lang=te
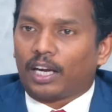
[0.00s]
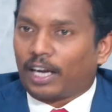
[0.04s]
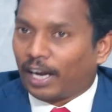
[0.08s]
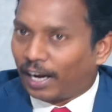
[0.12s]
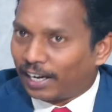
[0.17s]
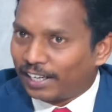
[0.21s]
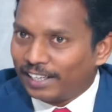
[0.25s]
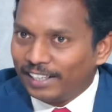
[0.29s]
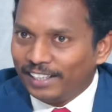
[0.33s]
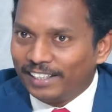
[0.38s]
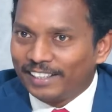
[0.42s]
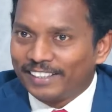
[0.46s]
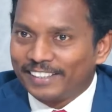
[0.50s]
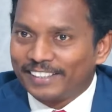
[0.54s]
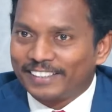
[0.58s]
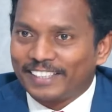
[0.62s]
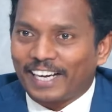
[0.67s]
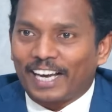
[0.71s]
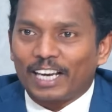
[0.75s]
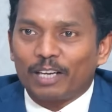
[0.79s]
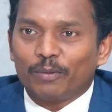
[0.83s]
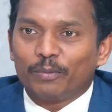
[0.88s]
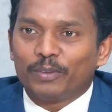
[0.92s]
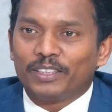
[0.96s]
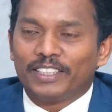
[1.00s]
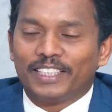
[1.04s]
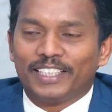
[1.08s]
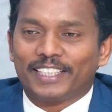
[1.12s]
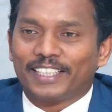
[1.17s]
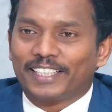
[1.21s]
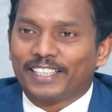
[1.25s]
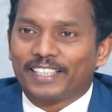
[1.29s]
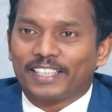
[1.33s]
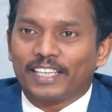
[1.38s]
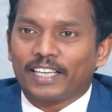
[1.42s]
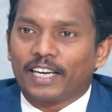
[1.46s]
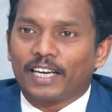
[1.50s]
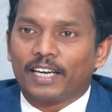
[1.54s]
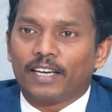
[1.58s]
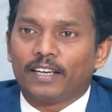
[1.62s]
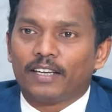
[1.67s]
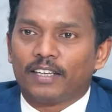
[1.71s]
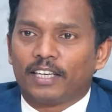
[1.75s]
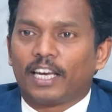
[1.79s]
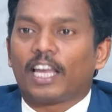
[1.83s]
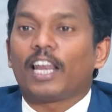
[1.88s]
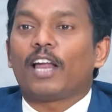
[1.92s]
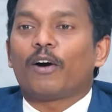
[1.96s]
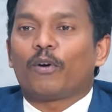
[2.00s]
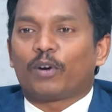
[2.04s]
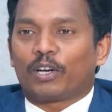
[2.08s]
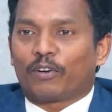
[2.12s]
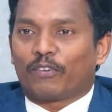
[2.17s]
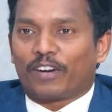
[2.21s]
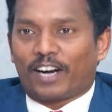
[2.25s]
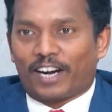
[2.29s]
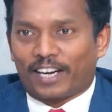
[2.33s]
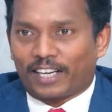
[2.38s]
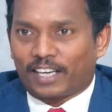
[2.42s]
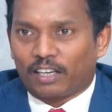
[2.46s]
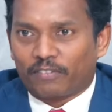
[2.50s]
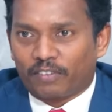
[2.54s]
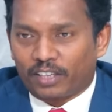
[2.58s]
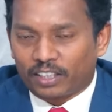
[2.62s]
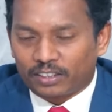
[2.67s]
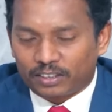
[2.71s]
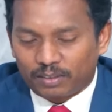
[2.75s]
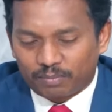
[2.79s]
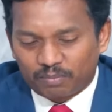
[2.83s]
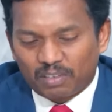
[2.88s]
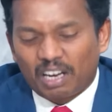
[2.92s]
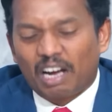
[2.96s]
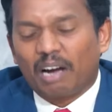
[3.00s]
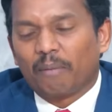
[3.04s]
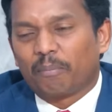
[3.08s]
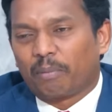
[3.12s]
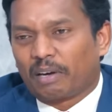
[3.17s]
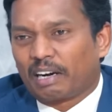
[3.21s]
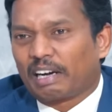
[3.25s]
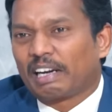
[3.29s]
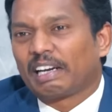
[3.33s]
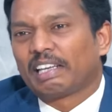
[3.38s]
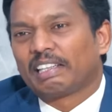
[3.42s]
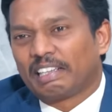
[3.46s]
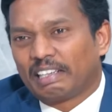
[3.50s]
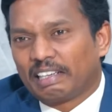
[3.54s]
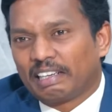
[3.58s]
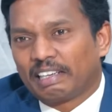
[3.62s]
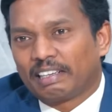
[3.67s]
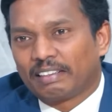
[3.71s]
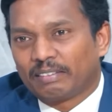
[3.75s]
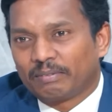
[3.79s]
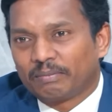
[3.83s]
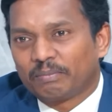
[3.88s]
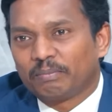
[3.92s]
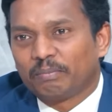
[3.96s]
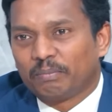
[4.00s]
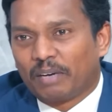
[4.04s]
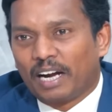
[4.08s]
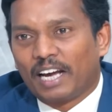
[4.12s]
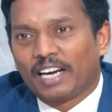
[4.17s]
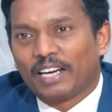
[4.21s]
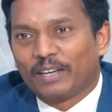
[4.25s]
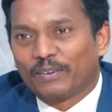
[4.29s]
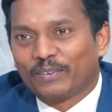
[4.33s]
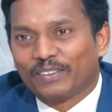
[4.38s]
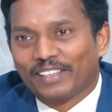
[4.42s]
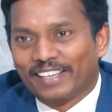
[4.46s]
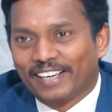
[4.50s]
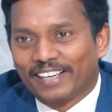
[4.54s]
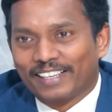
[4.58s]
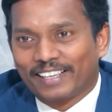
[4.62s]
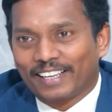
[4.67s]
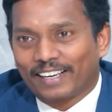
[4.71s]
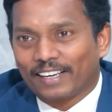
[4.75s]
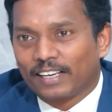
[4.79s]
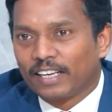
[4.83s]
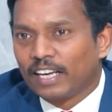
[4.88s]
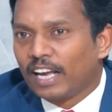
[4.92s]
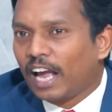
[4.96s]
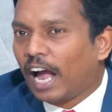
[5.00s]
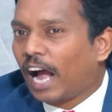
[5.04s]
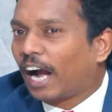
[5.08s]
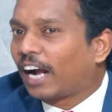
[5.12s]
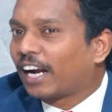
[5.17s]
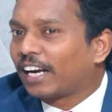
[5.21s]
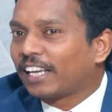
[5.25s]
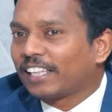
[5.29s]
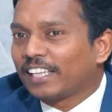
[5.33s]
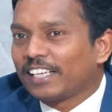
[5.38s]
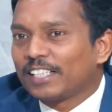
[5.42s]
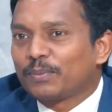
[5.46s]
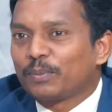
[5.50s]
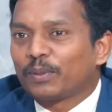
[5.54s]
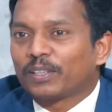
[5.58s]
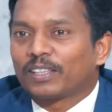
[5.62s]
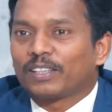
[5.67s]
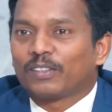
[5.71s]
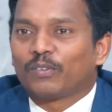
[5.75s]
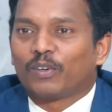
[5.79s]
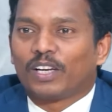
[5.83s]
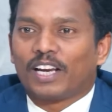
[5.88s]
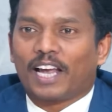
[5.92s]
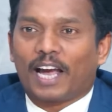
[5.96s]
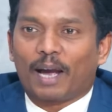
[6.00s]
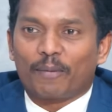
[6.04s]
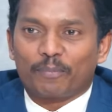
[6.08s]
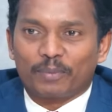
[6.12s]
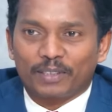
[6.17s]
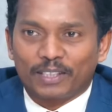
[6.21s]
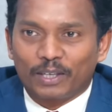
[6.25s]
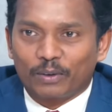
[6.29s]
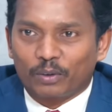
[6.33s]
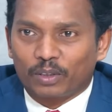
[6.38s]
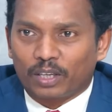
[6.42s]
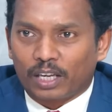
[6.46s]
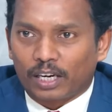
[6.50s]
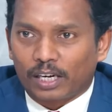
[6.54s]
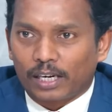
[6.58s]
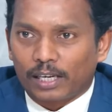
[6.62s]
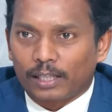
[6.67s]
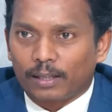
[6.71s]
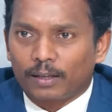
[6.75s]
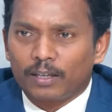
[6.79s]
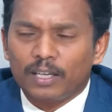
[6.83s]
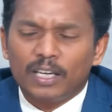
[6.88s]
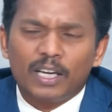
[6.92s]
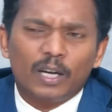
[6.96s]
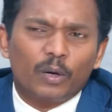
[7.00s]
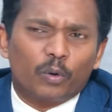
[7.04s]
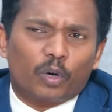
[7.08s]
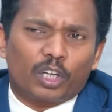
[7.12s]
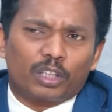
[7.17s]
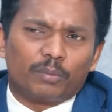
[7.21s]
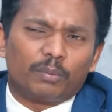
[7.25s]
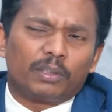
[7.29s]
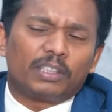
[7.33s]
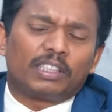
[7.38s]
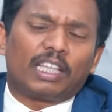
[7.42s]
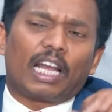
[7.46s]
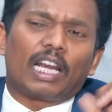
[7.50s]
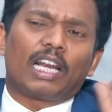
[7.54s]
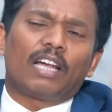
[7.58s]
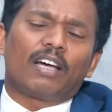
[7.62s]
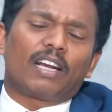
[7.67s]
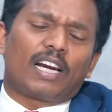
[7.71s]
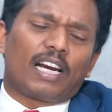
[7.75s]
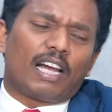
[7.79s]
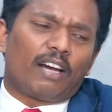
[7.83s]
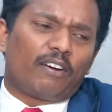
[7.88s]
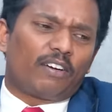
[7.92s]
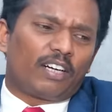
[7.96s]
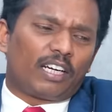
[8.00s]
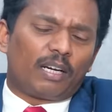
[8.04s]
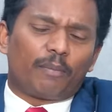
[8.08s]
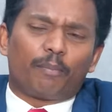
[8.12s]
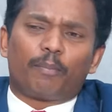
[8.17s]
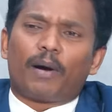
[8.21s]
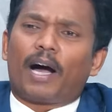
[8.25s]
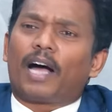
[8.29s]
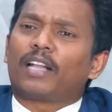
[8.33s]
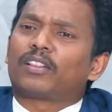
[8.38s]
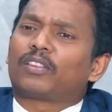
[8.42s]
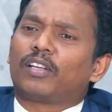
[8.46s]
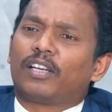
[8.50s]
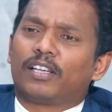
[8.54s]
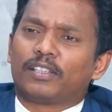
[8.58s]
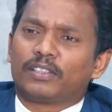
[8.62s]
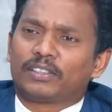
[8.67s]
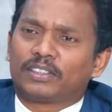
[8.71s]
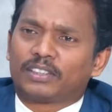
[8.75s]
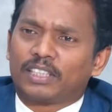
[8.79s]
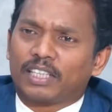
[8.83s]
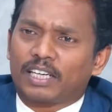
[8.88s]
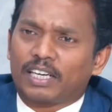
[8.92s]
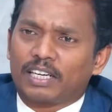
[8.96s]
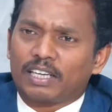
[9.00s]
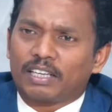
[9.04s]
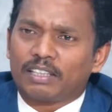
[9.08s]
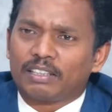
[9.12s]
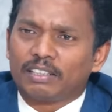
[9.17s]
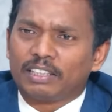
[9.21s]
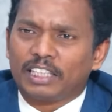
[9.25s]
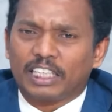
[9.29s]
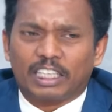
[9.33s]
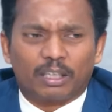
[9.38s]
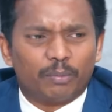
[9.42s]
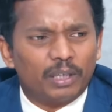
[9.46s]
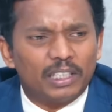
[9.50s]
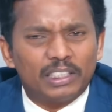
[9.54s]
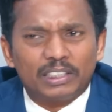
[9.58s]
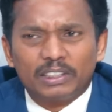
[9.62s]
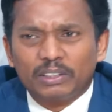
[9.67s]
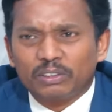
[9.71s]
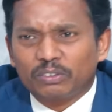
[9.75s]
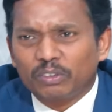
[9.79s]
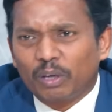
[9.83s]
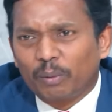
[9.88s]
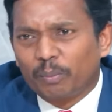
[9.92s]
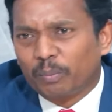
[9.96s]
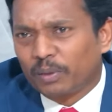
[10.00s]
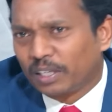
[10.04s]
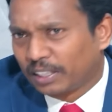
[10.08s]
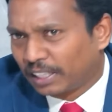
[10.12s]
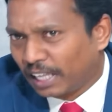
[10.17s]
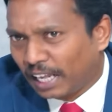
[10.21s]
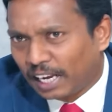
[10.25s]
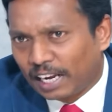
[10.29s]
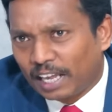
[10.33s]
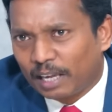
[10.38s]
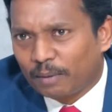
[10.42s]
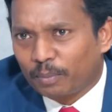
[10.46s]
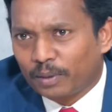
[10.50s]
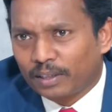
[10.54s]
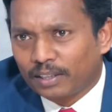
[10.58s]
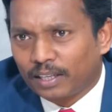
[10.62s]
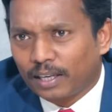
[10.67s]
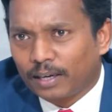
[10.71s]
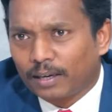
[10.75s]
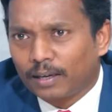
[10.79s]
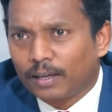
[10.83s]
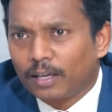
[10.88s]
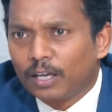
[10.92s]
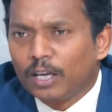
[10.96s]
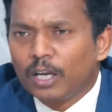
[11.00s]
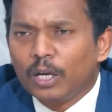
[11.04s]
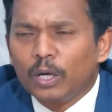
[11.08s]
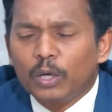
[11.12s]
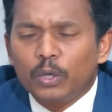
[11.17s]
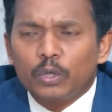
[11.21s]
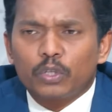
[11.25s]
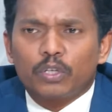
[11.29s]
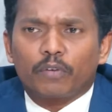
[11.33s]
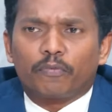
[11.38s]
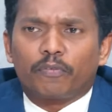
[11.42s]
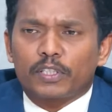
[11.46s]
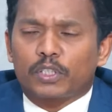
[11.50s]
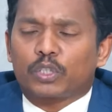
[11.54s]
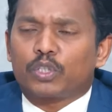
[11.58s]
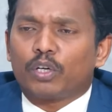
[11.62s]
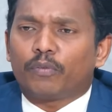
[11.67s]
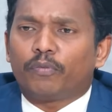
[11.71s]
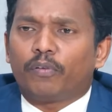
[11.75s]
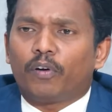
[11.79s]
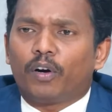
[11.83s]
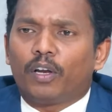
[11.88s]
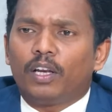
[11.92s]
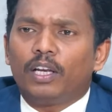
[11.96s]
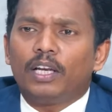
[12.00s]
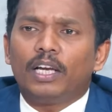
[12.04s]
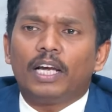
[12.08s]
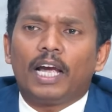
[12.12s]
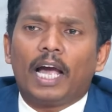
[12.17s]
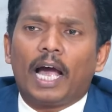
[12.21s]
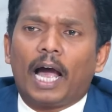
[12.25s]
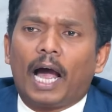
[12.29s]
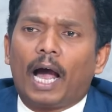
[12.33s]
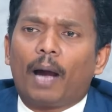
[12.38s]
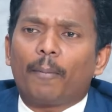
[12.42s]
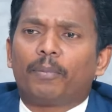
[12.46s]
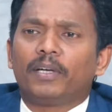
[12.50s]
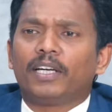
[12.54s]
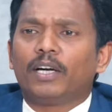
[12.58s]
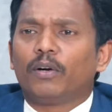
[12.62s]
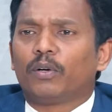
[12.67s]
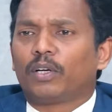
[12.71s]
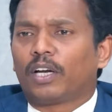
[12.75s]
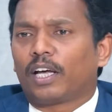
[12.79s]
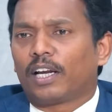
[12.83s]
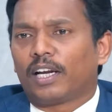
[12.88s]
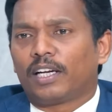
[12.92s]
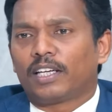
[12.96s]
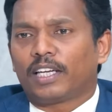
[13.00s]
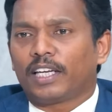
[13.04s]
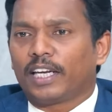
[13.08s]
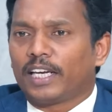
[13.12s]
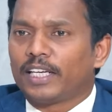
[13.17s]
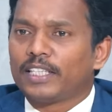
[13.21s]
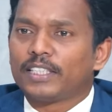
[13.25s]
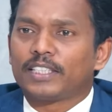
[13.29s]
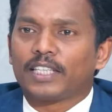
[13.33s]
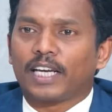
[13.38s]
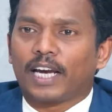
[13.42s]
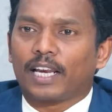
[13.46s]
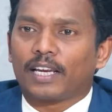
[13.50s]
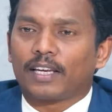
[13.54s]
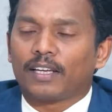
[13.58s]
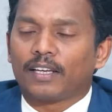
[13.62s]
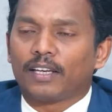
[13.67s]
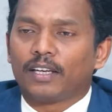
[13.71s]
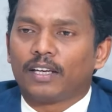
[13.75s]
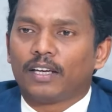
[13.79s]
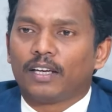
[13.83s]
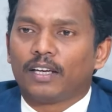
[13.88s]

కానీ చాలామంది ఏంటంటే ఎలా ఉన్నామని అడగని మరి పర్లేదండి బాగానే ఉన్నాను అంటారు అక్కడే తెలిసిపోతుంది వాళ్ళు హ్యాపీగా ఉన్నారా లేదు కొంతమంది తెల్లారు లేవగానే బాధతో లెగుస్తారండి దిక్కుమాల జీవితం అప్పుడే తెల్లారిపోయిందండి సో ఫస్ట్ ఆఫ్ ఆల్ హ్యాపీగా ఉండాలంటే ఏం చేయాలి